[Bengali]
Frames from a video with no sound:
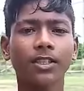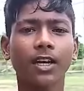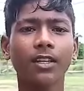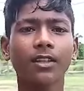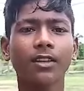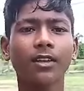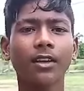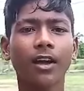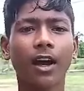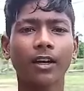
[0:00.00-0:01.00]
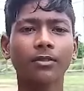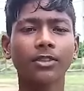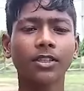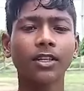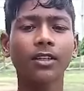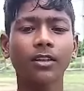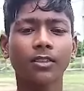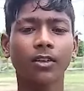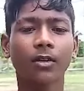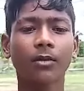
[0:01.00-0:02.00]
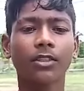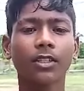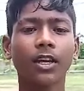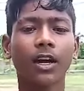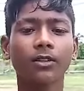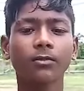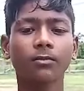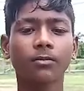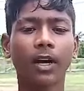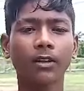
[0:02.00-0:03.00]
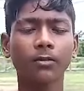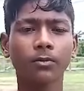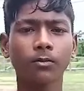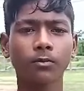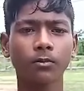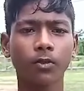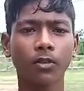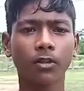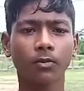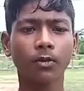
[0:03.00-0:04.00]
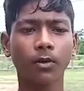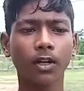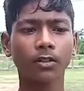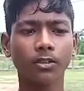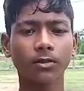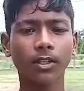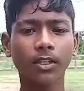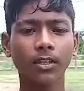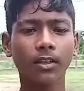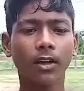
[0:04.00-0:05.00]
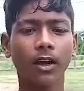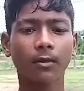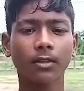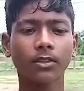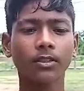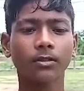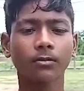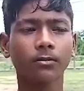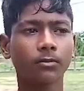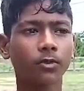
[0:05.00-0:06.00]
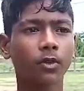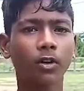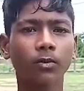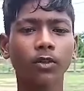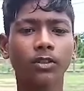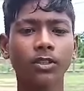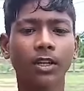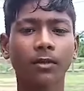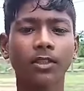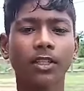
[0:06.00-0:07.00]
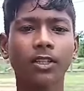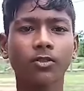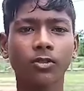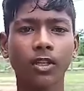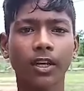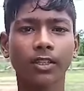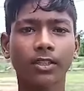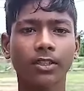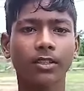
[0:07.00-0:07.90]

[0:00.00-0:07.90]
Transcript: চাই আগামী দিন যেন আমাদেরকে আরও ভালো ফুটবলার হতে পারি আমাদের গর্ব হচ্ছে যে আমাদেরকে কিছু দিয়ে গেছে